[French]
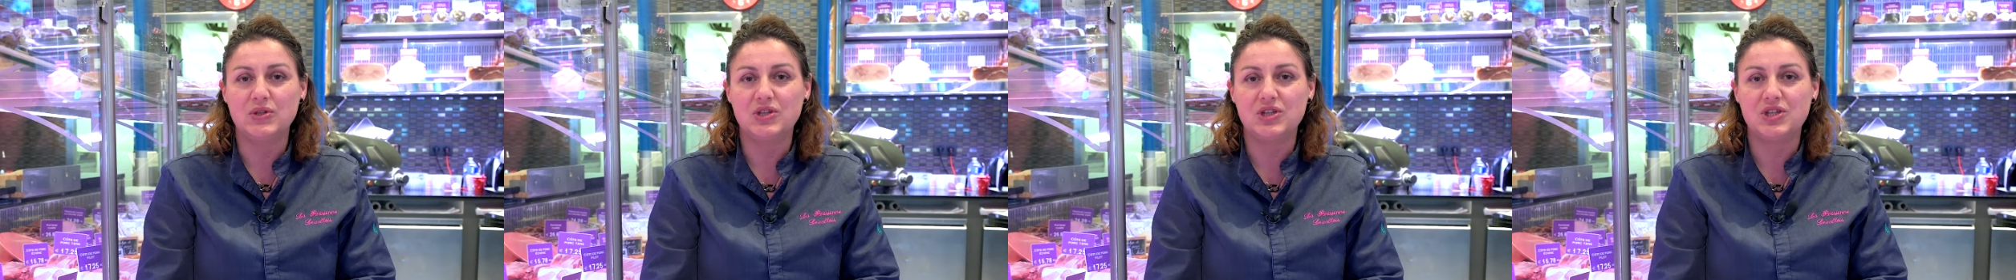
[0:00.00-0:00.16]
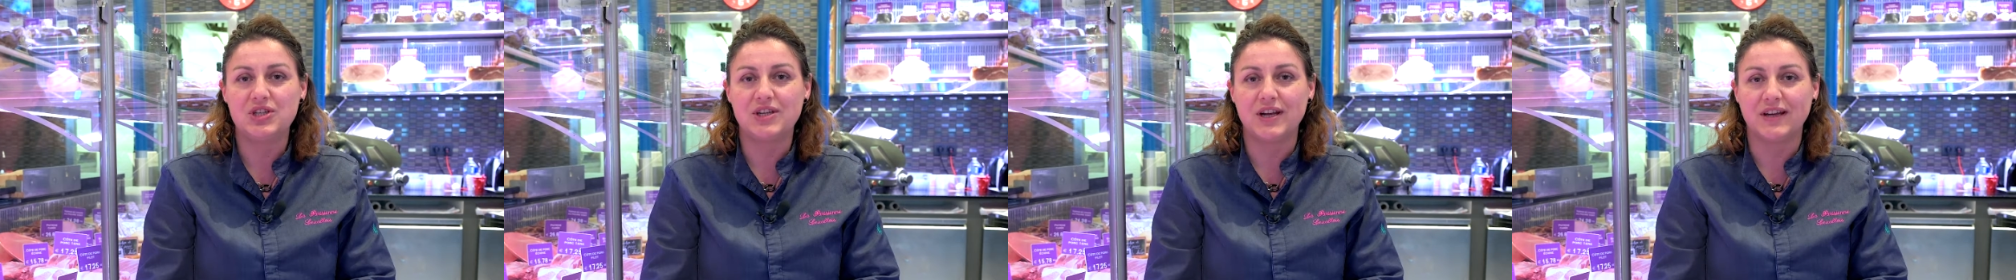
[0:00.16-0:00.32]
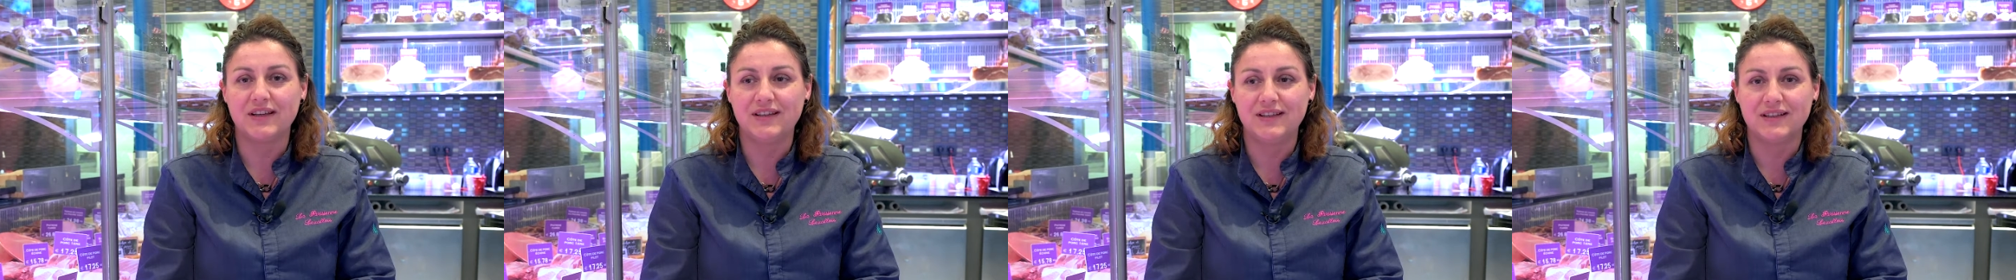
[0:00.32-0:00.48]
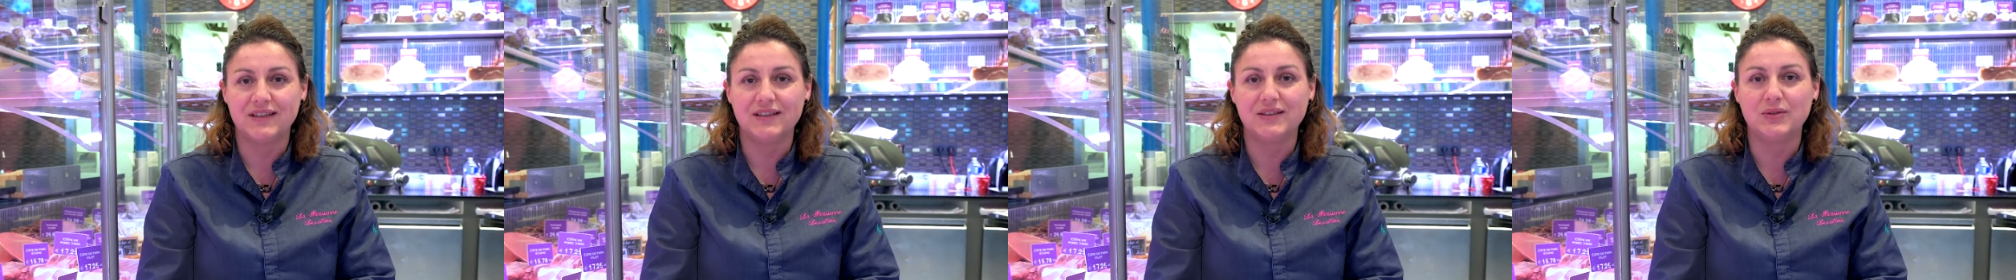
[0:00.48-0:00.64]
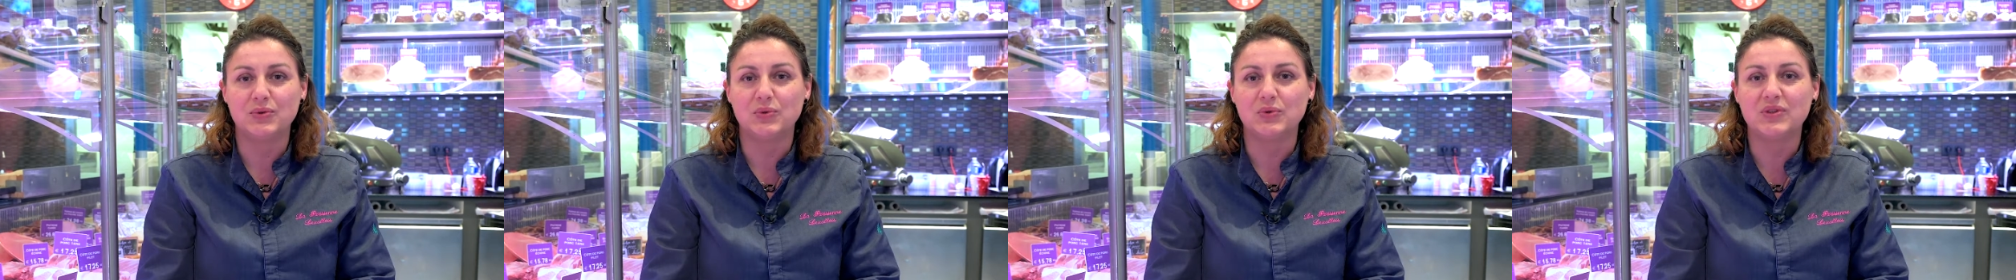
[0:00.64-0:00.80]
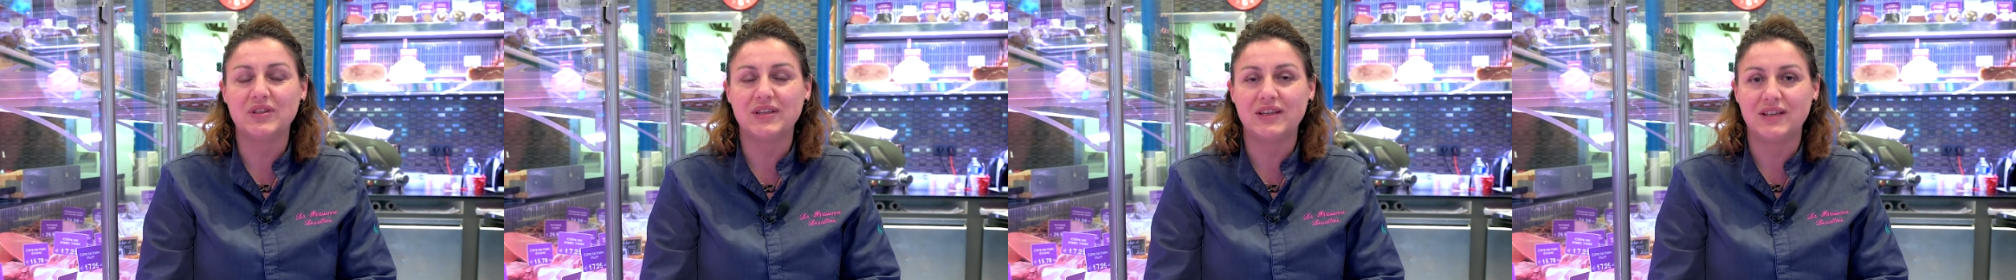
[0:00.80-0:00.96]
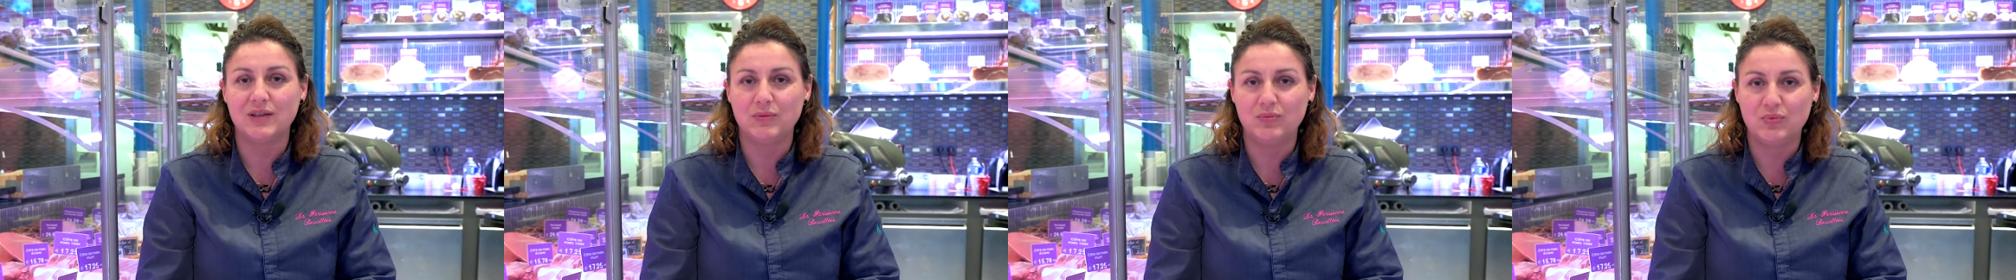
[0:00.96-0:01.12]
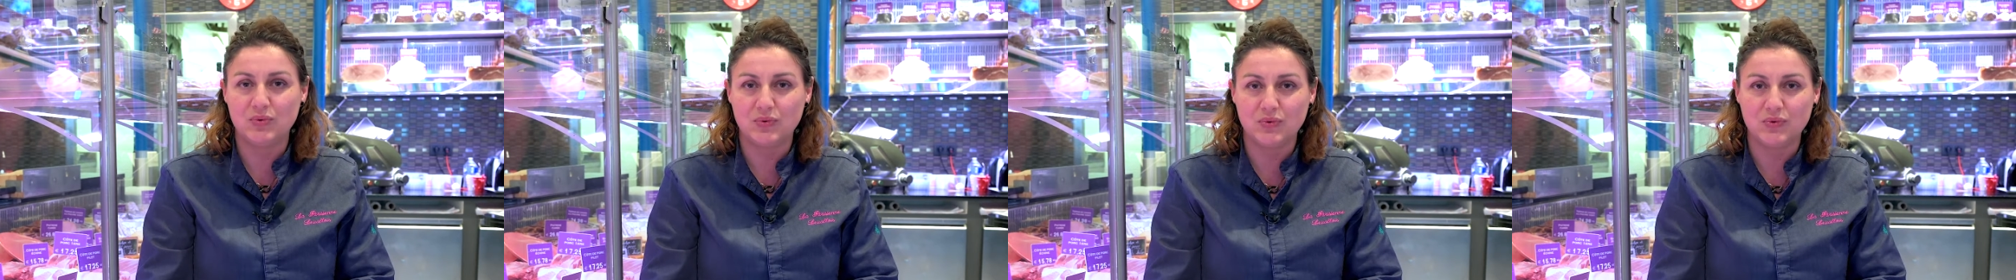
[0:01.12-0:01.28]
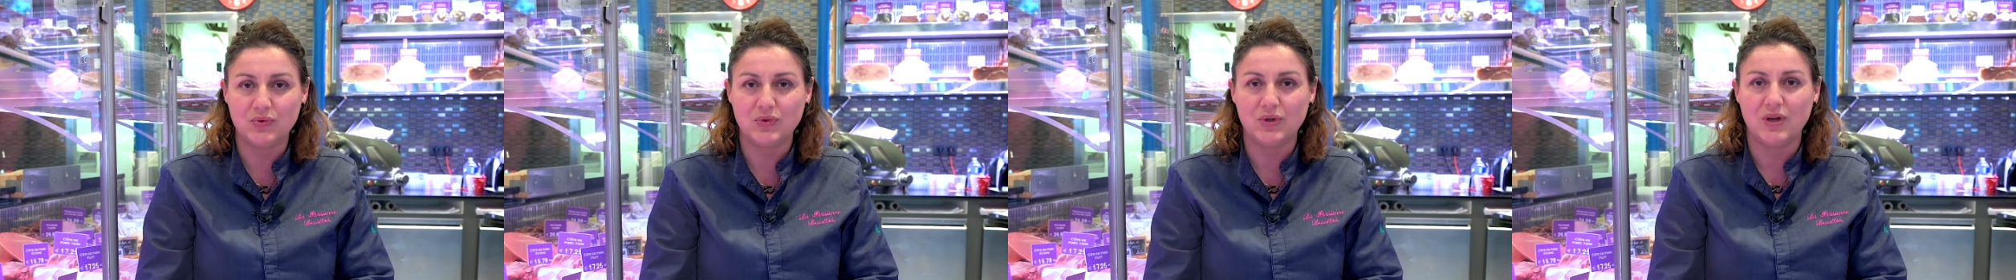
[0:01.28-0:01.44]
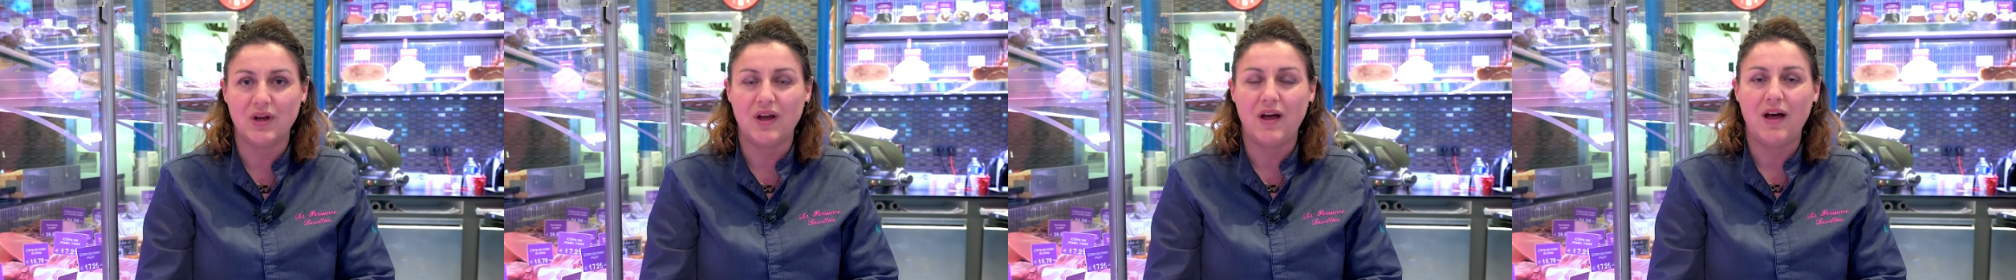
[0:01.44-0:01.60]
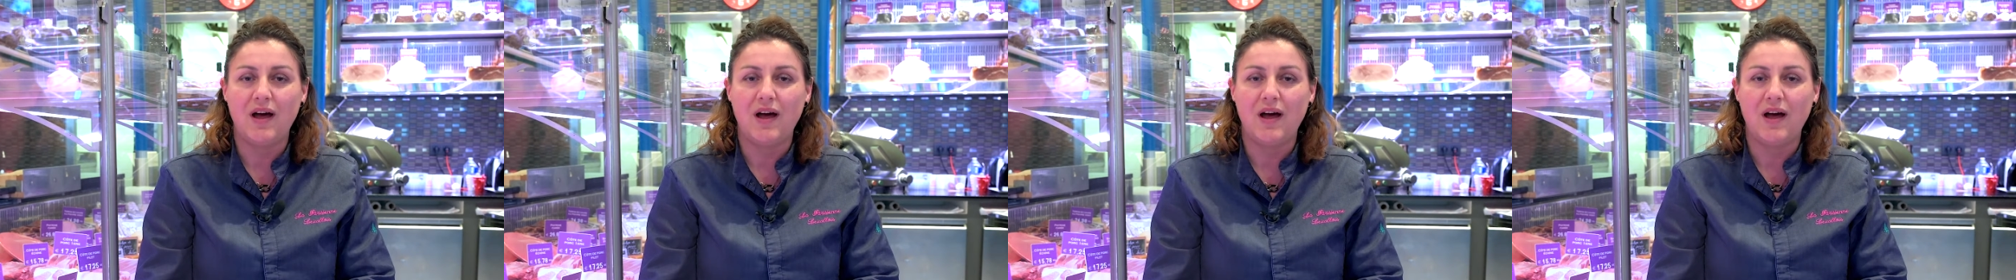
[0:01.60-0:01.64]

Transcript: chacun contribue